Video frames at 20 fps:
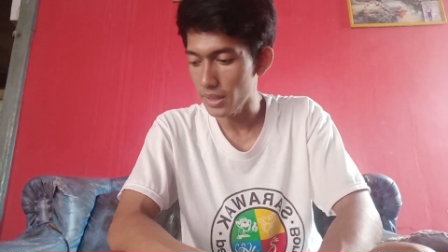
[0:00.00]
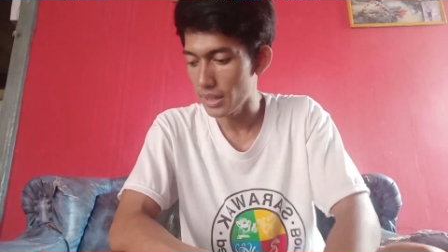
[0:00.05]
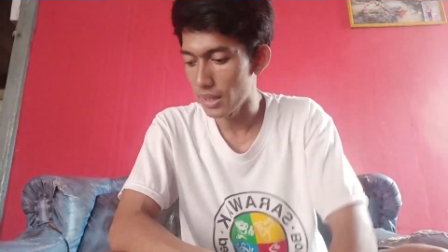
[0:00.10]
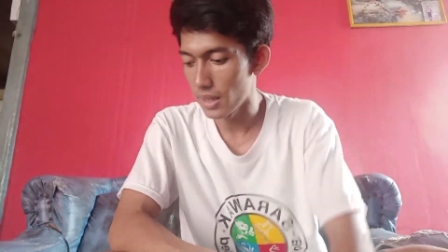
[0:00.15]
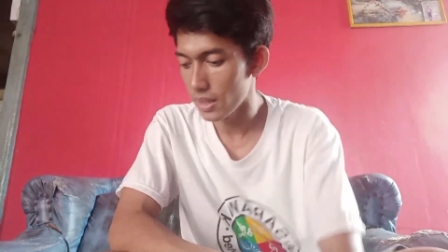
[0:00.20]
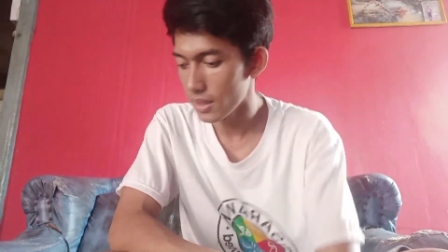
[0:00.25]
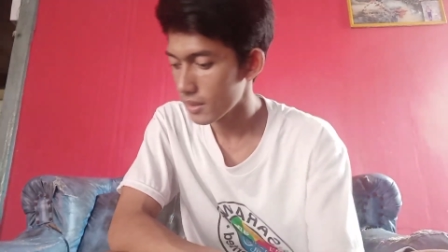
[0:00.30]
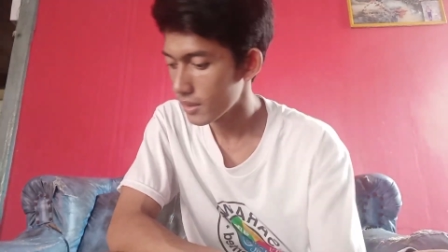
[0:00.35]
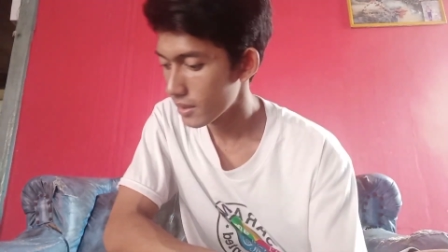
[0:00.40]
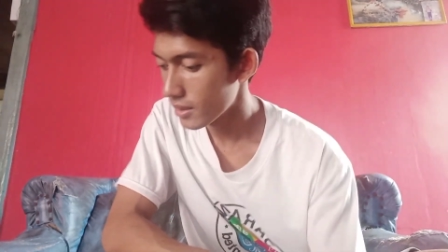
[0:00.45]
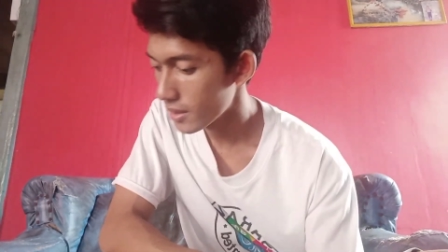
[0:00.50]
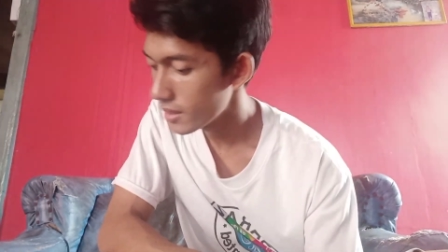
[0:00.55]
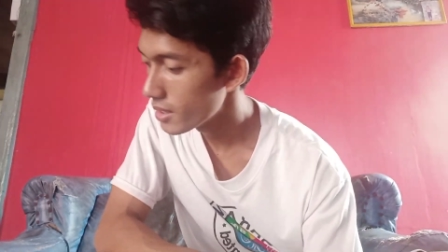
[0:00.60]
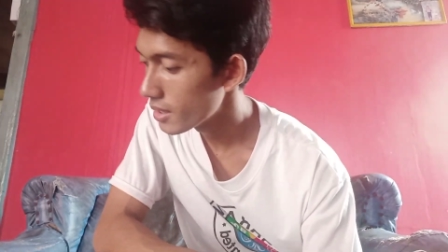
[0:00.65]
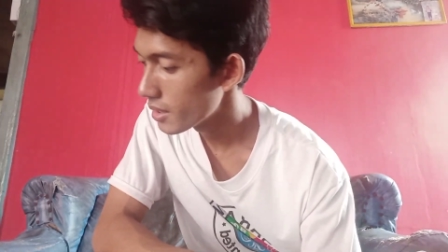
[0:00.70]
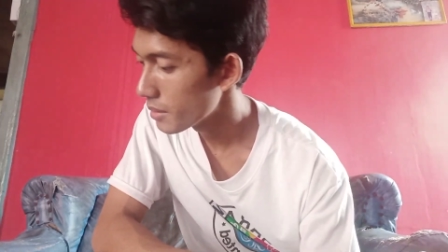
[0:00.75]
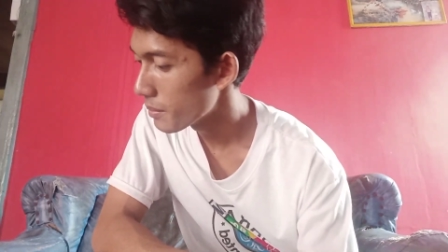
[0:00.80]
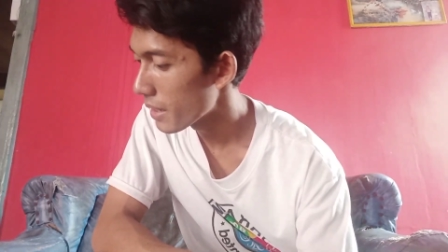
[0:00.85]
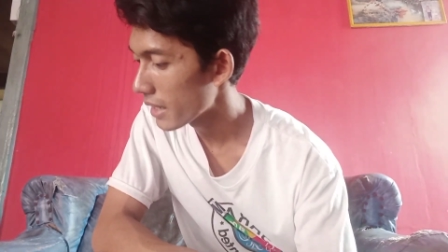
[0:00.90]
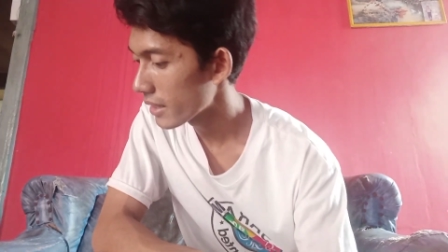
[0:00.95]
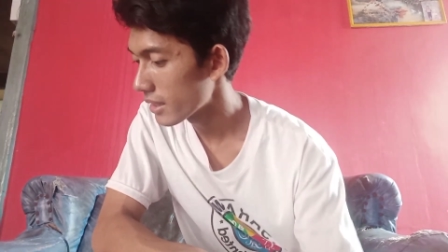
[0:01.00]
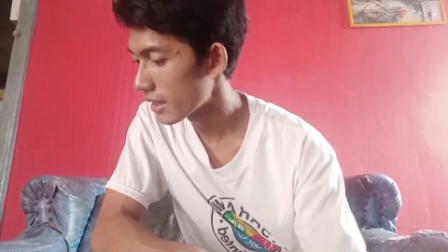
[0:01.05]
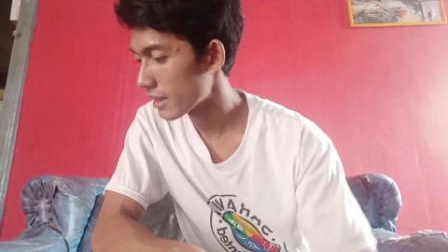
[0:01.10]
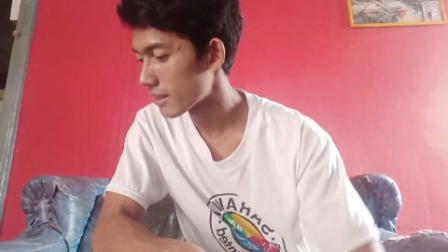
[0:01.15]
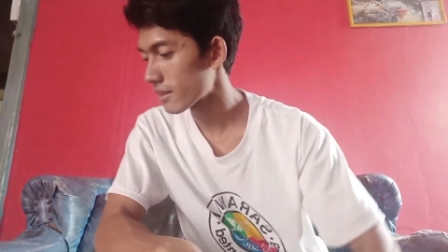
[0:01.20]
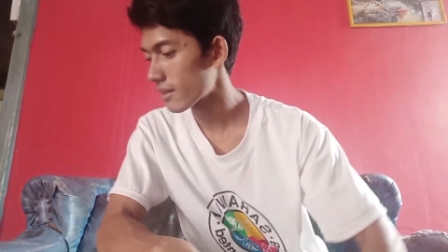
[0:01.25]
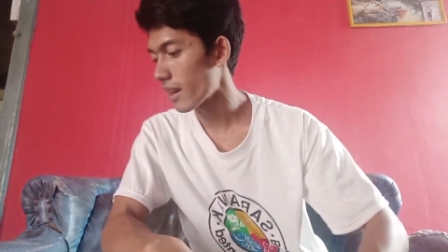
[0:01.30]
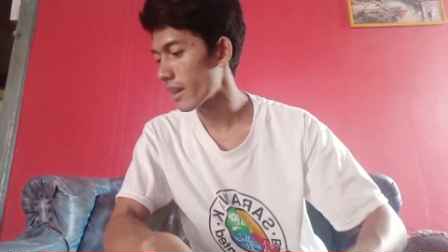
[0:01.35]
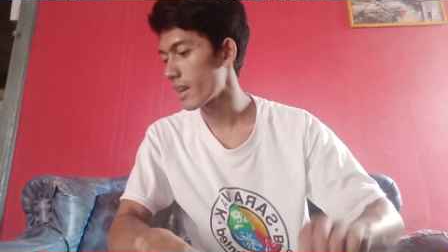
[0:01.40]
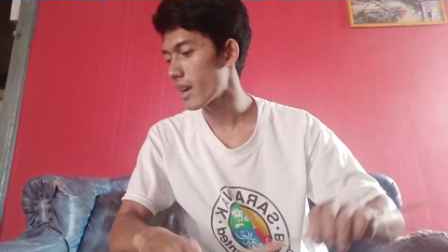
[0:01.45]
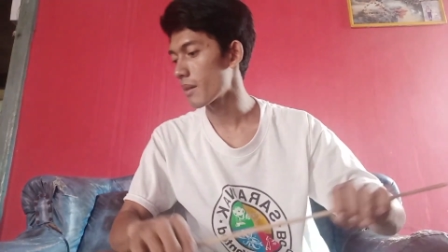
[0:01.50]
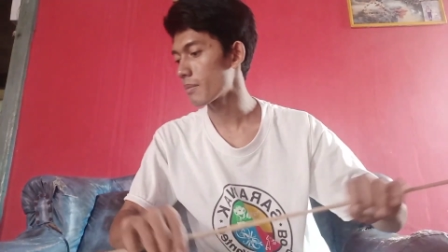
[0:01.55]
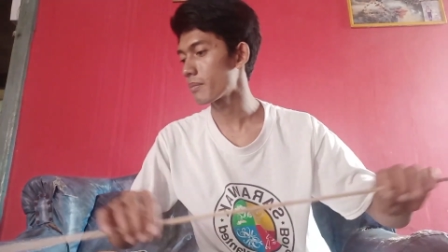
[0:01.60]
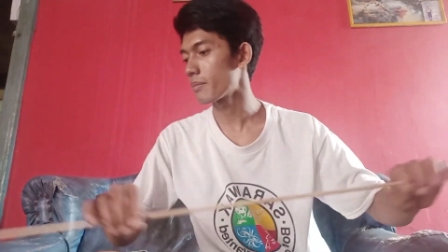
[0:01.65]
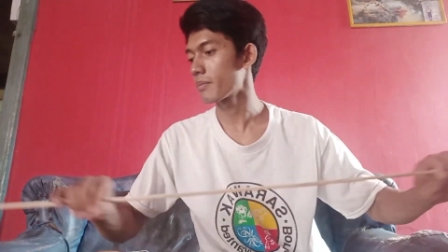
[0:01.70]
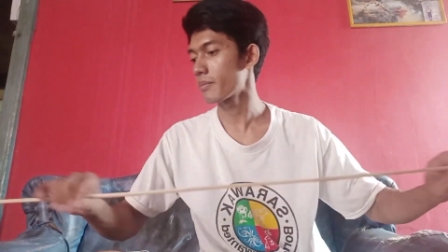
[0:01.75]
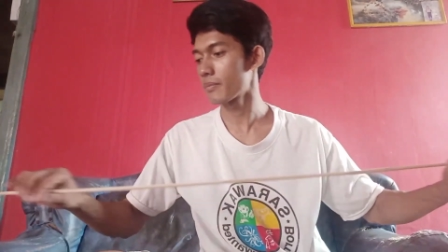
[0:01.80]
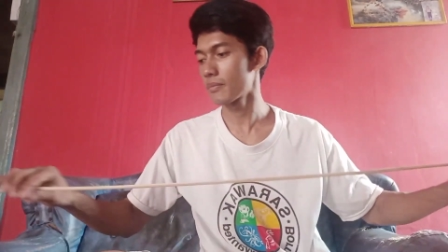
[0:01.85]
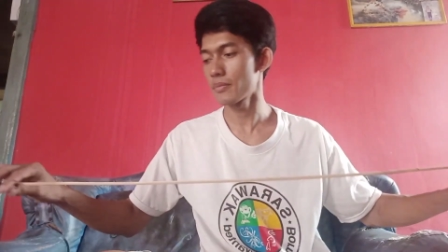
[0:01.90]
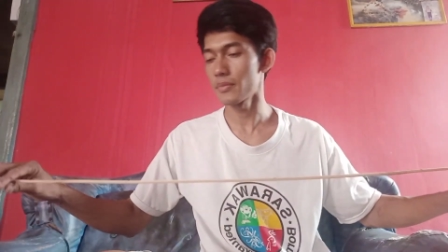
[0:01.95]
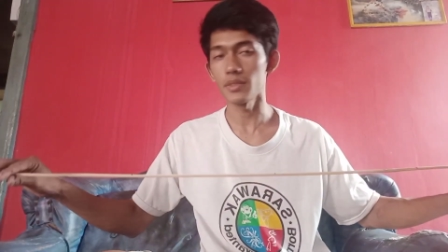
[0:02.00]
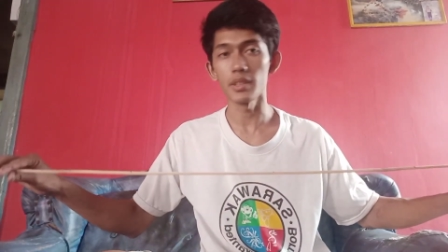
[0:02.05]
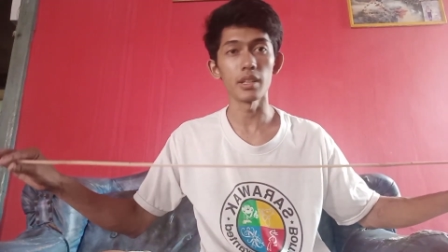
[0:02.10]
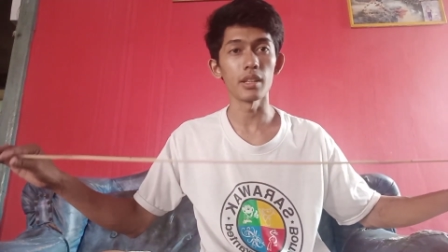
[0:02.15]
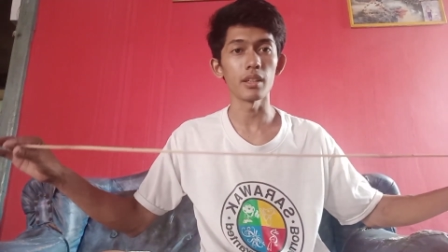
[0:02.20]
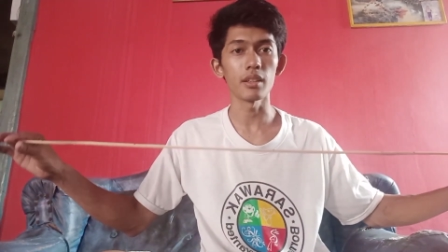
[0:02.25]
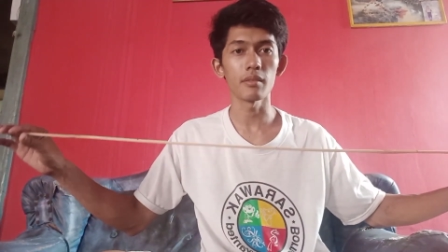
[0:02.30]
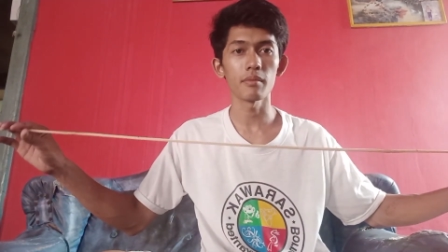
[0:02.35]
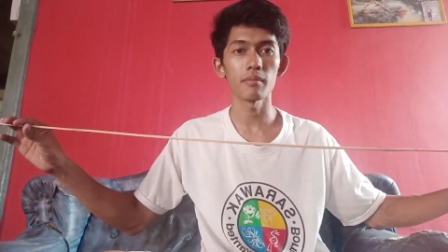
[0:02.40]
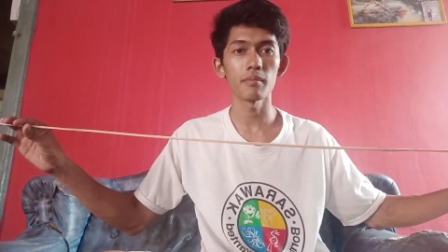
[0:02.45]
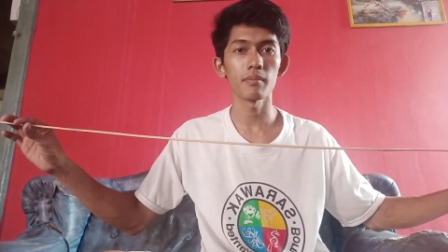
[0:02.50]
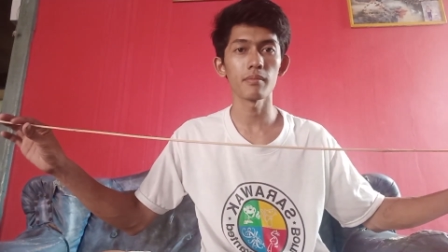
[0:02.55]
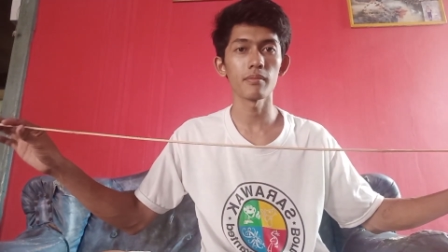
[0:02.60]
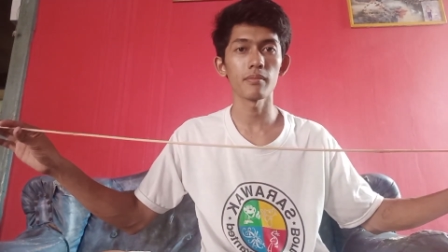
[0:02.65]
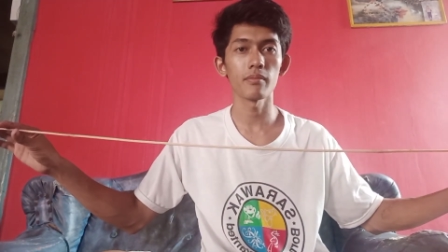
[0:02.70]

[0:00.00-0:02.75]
ya di bagian sayap nih